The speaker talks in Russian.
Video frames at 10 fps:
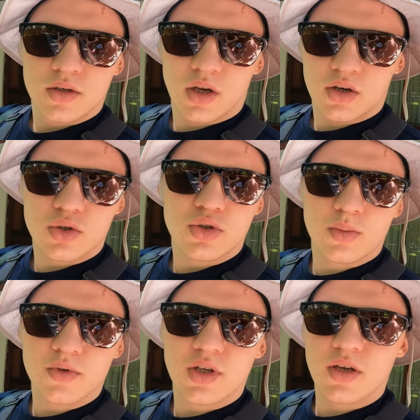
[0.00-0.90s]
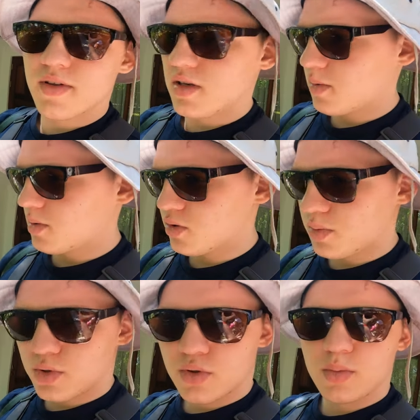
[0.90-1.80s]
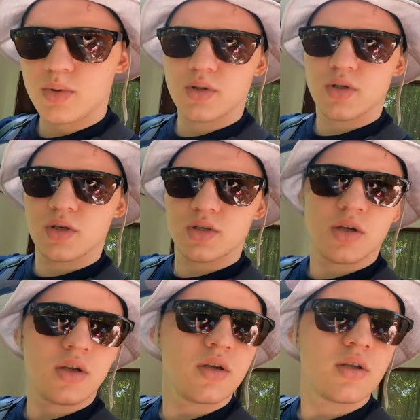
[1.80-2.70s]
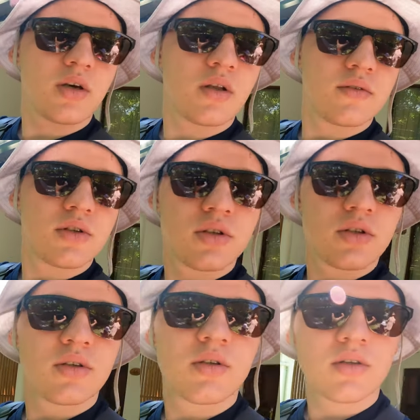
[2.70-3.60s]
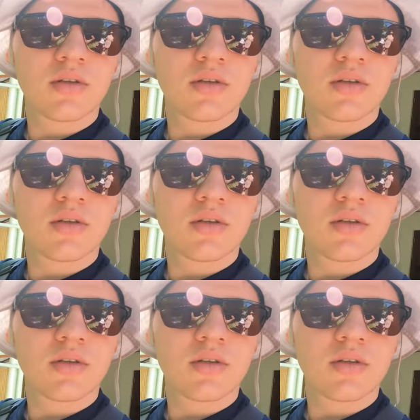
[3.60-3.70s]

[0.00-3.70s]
Хорошо, что мы взяли велики, потому что пешком бы они не дошли никогда в жизни.